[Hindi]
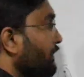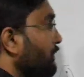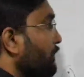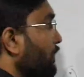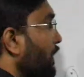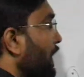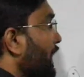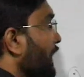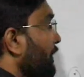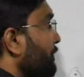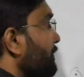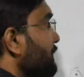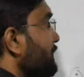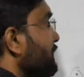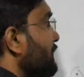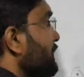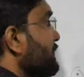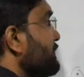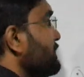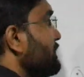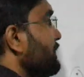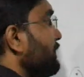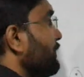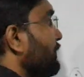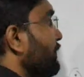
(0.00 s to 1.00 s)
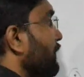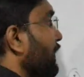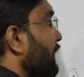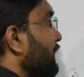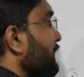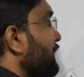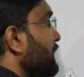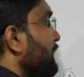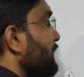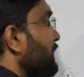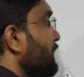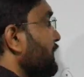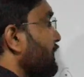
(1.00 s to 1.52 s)
है तो आप ये ध्यान से रखो
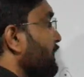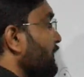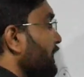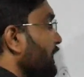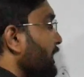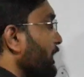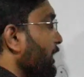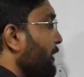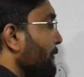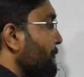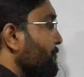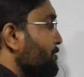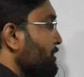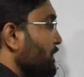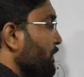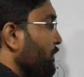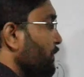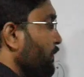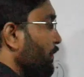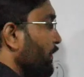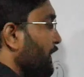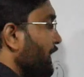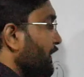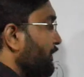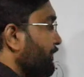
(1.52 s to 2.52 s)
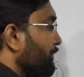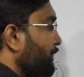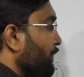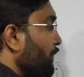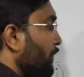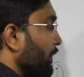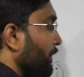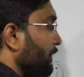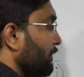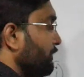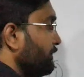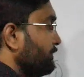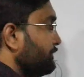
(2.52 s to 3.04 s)
अधिक कितना है वो है
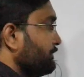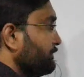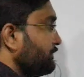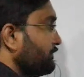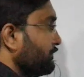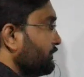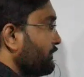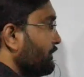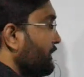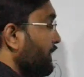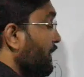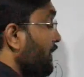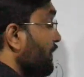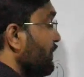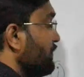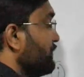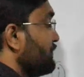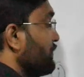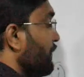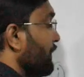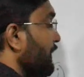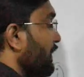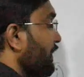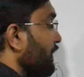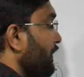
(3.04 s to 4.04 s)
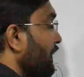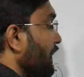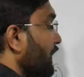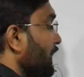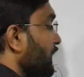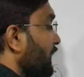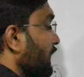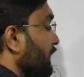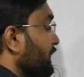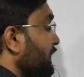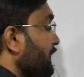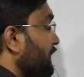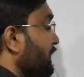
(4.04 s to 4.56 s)
फोर सॉरी
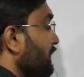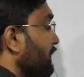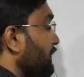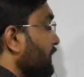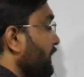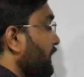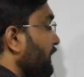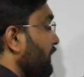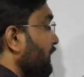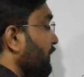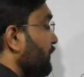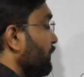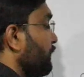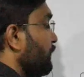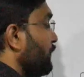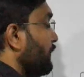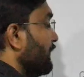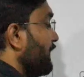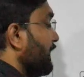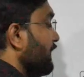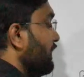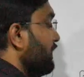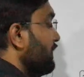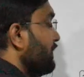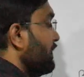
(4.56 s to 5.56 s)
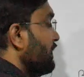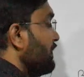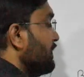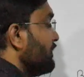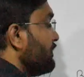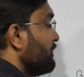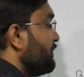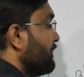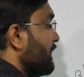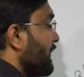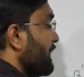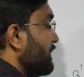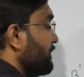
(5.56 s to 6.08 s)
अधिक कितना है वो है
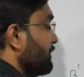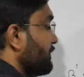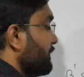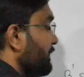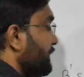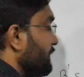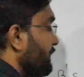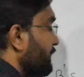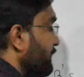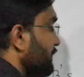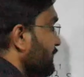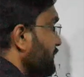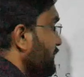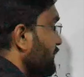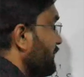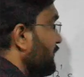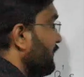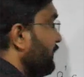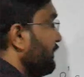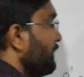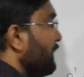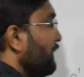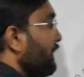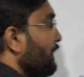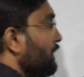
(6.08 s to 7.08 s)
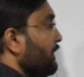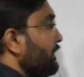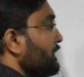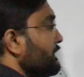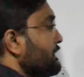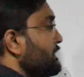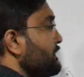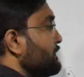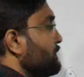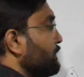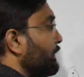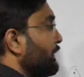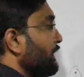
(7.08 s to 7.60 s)
फाइव ठीक है दिस
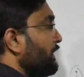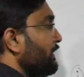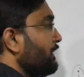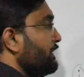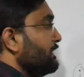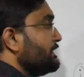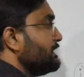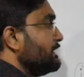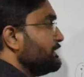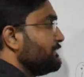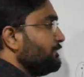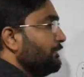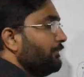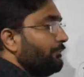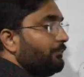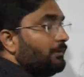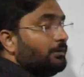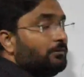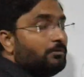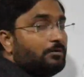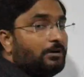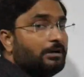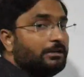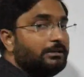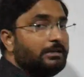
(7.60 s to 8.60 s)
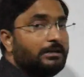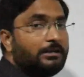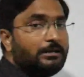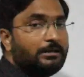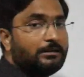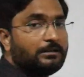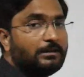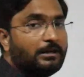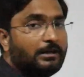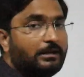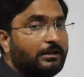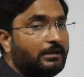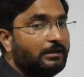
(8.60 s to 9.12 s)
इज ट्वेंटी दिस इज फिफ्टीन तो अधिक
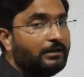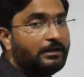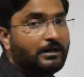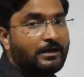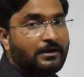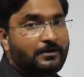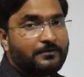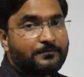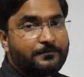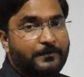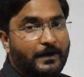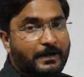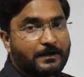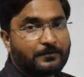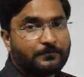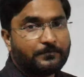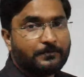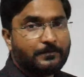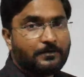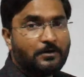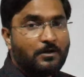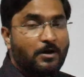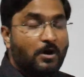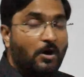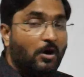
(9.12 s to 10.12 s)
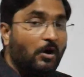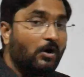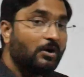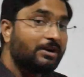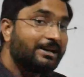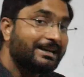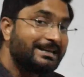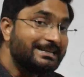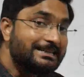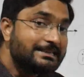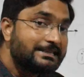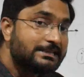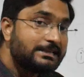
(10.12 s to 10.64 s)
कितना है फाइव और
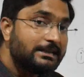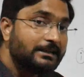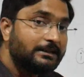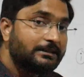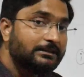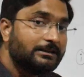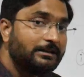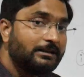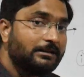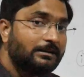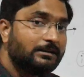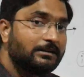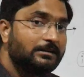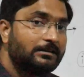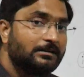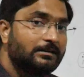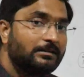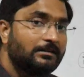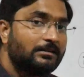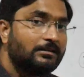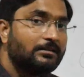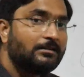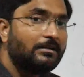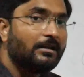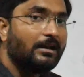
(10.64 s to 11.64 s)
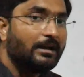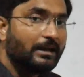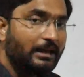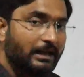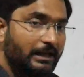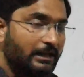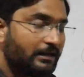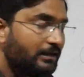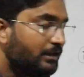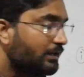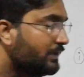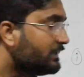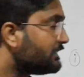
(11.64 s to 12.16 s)
किससे अधिक ए
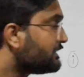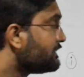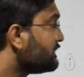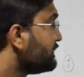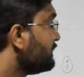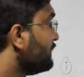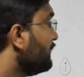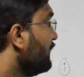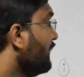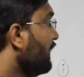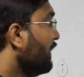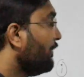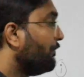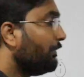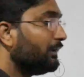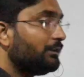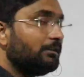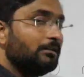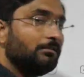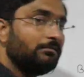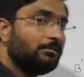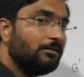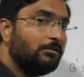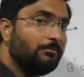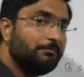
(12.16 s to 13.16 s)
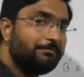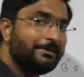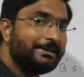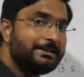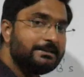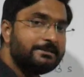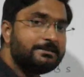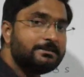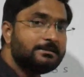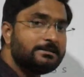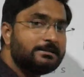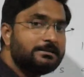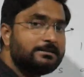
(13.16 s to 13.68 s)
की एज से मतलब
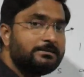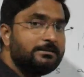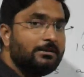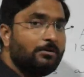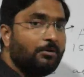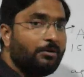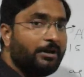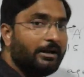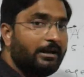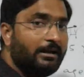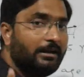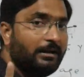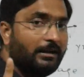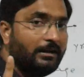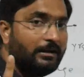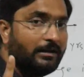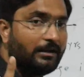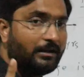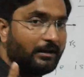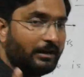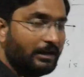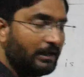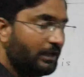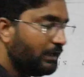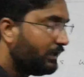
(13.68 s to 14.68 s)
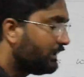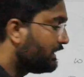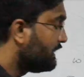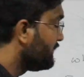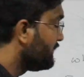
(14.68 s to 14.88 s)
कंपेरिजन किससे हो रहा है एक